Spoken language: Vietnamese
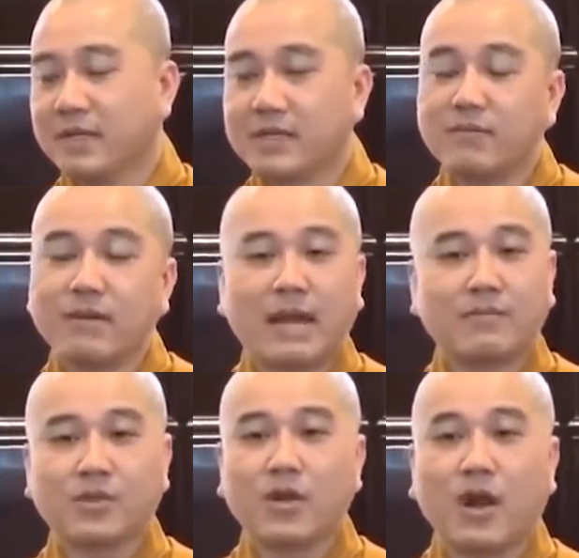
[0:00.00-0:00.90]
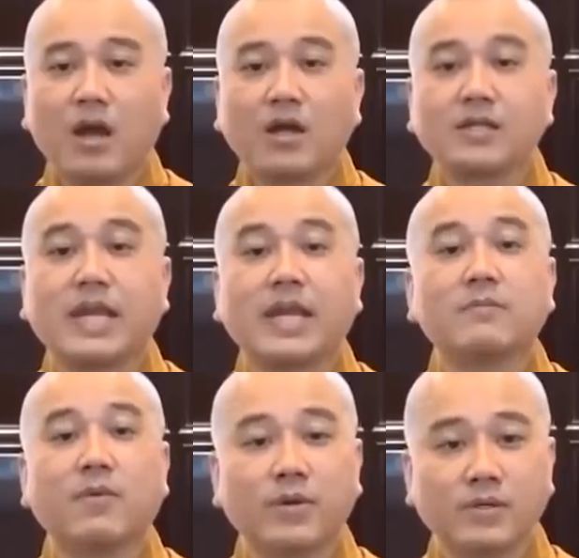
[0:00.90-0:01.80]
Mình không làm cho họ hết
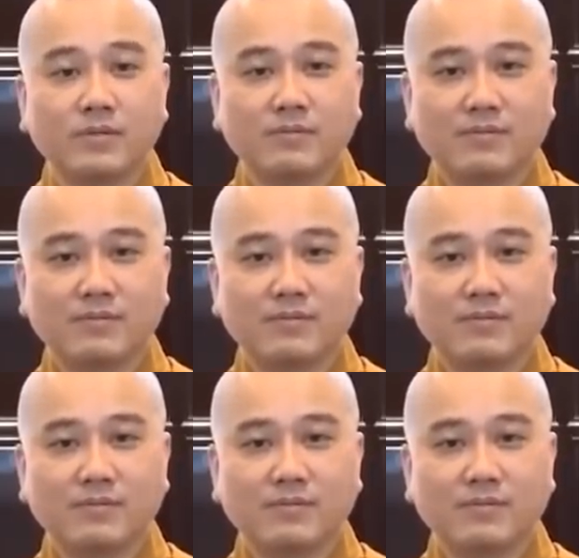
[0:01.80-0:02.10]
nghẹt mũi,